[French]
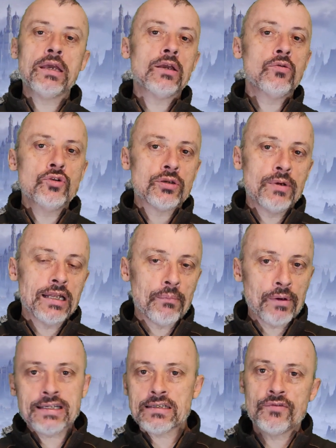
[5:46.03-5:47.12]
mais une semaine
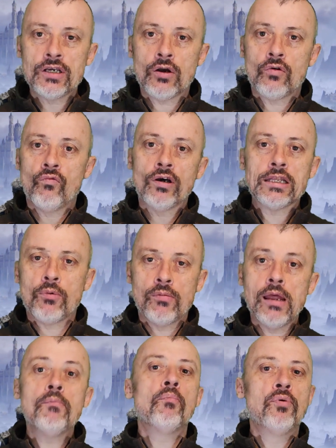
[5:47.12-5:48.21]
après, ça veut dire qu'on voit des
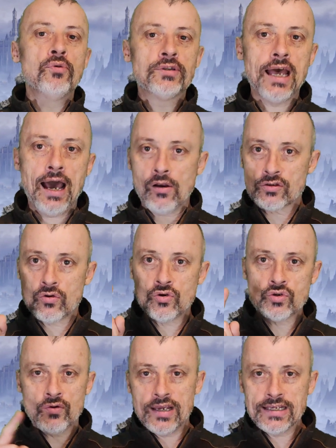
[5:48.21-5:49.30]
problèmes plus tard, lorsque le
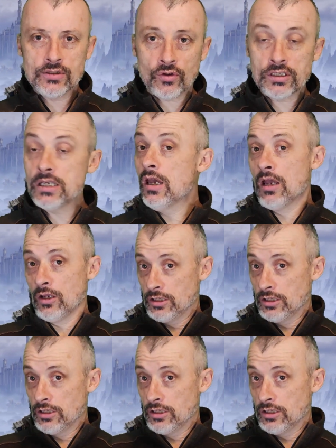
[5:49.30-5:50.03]
jeu est sorti,